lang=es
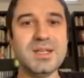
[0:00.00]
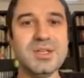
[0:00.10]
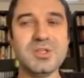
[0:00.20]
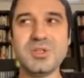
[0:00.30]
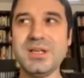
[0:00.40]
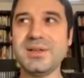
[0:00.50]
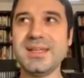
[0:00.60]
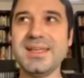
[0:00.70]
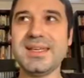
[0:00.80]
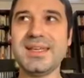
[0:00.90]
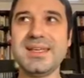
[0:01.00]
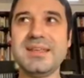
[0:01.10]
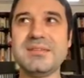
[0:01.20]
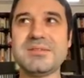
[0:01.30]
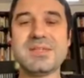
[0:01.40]
Yo la verdad es
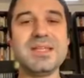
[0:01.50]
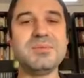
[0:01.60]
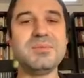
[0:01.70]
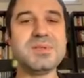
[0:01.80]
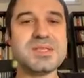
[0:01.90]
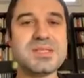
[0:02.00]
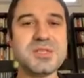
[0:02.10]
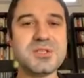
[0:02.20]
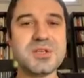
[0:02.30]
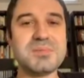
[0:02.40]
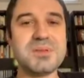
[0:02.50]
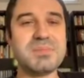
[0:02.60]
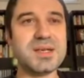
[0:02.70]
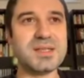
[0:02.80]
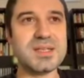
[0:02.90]
que sería muy sencillo de mi
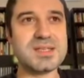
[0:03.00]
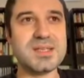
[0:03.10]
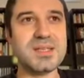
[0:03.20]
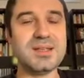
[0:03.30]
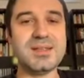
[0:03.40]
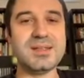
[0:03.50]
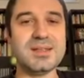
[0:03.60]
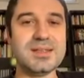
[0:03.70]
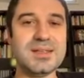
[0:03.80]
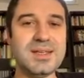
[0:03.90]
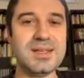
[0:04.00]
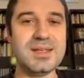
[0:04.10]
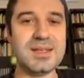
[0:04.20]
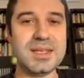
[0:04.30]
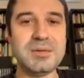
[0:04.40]
parte decir eh,
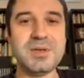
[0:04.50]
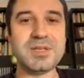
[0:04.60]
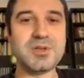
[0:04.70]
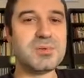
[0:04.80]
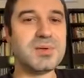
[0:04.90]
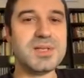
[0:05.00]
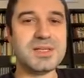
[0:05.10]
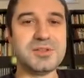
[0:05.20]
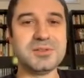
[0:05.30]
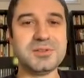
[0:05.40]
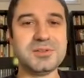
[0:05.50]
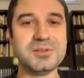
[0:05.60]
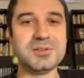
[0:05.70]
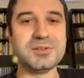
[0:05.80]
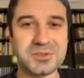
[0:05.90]
qué bello y
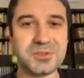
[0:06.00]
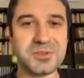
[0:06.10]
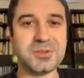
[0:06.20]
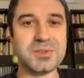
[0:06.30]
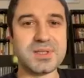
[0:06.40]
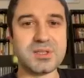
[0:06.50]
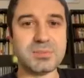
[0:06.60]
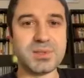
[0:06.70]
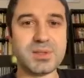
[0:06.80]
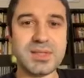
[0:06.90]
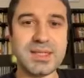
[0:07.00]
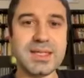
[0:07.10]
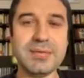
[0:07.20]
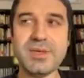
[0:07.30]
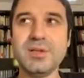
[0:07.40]
bonito todo esto, pero tiene
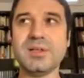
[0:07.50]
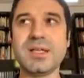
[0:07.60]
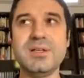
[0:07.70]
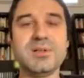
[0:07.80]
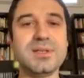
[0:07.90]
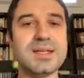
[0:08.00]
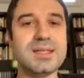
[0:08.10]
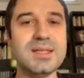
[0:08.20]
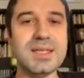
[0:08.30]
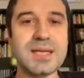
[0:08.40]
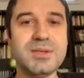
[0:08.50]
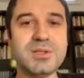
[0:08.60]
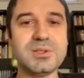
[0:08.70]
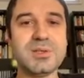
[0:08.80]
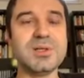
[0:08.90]
que haber otra lógica y tiene que haber
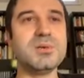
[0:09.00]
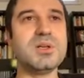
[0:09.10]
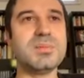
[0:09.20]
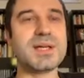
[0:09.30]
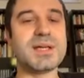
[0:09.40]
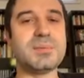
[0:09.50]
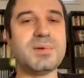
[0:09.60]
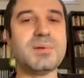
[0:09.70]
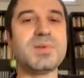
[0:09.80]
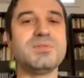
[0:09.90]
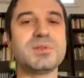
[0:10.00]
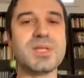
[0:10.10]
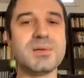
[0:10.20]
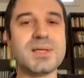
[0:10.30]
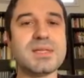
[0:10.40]
otro ángulo para que podamos
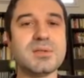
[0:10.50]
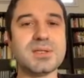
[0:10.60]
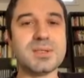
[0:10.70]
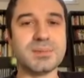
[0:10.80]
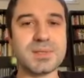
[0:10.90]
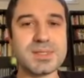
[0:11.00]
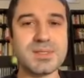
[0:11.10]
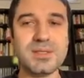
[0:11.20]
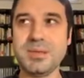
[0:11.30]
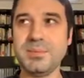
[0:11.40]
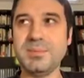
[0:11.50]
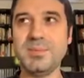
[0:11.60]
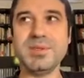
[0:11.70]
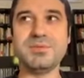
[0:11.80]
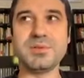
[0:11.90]
disfrutar una historia, porque si no la
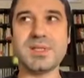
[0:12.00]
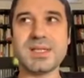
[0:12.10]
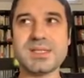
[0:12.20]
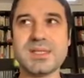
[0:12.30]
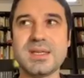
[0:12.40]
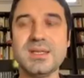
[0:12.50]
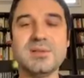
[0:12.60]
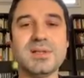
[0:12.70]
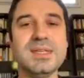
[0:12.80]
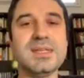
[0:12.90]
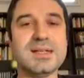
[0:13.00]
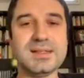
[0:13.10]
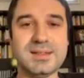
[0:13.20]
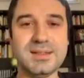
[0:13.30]
podemos disfrutar así, ¿qué nos queda?